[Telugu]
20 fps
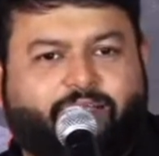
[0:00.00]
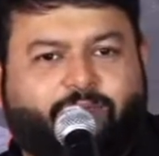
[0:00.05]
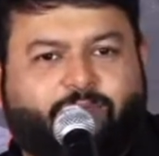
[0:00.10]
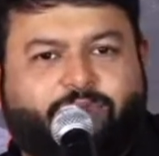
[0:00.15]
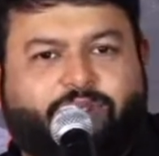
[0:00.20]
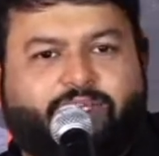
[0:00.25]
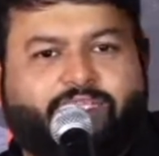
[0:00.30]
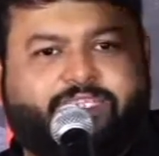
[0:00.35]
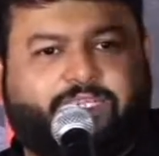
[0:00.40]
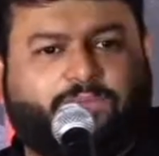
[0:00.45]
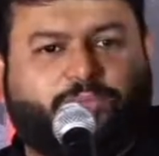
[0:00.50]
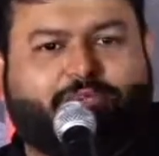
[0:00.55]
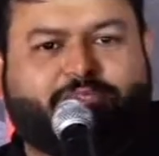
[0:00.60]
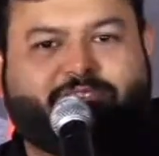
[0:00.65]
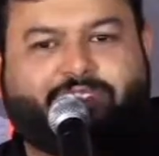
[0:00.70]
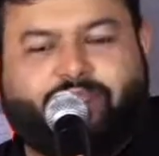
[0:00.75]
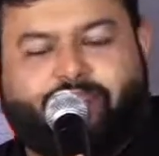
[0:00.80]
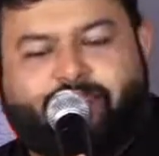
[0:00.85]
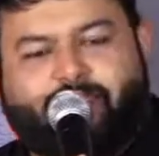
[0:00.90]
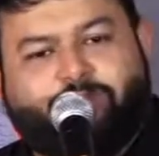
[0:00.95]
మురళీ శర్మ
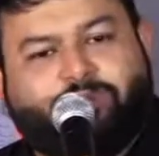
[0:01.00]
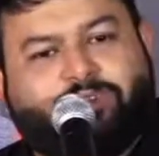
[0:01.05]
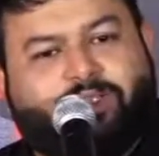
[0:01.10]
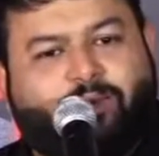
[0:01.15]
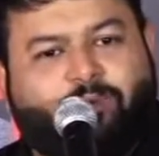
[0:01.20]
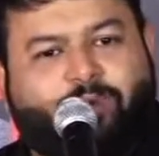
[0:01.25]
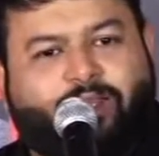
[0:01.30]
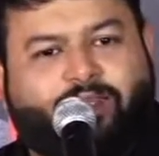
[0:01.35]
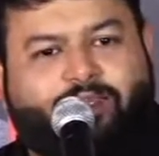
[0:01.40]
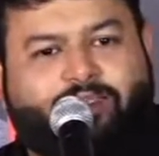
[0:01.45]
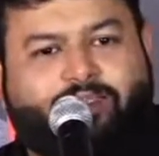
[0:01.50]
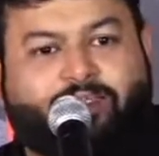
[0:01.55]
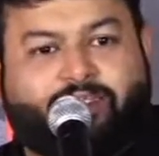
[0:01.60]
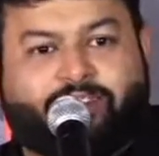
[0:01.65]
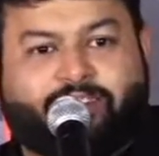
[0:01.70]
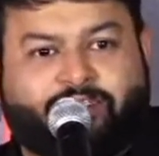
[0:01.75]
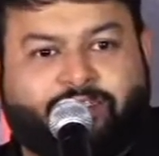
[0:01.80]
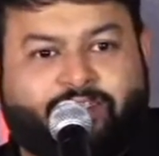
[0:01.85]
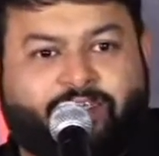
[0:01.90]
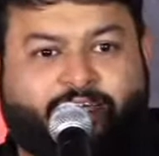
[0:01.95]
వస్తే రెండు నిమిషాలు మాట్లాడతారు
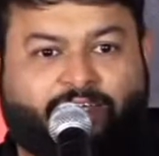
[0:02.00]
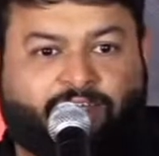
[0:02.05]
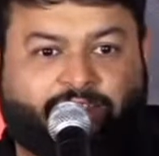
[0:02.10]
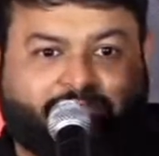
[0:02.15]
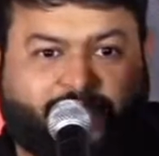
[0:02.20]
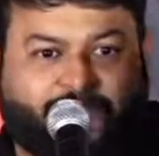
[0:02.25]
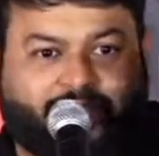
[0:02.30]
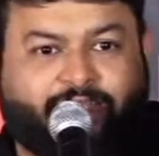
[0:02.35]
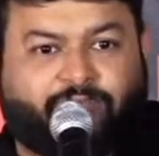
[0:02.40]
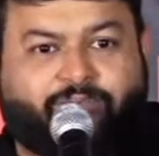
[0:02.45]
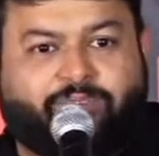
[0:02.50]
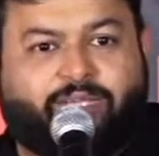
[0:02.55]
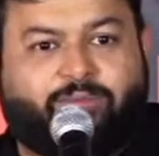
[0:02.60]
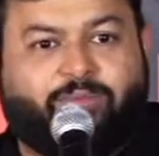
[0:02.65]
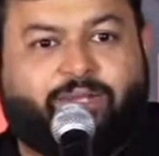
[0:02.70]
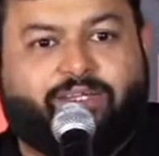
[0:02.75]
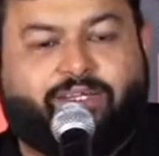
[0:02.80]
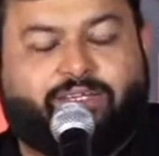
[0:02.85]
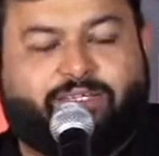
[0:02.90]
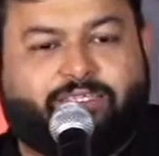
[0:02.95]
చిరంజీవి గారు వస్తే ఐదు నిమిషాలు
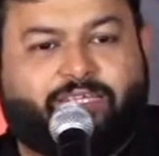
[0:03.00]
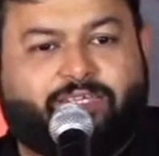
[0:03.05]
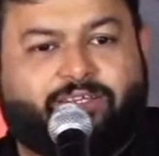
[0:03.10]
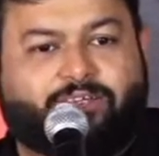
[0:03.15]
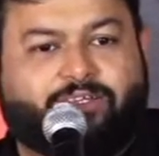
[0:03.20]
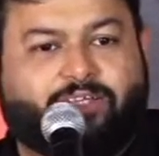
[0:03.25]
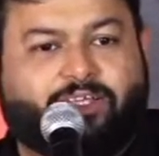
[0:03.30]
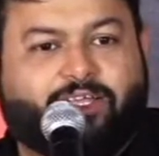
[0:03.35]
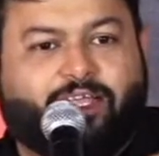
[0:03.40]
మాట్లాడతారు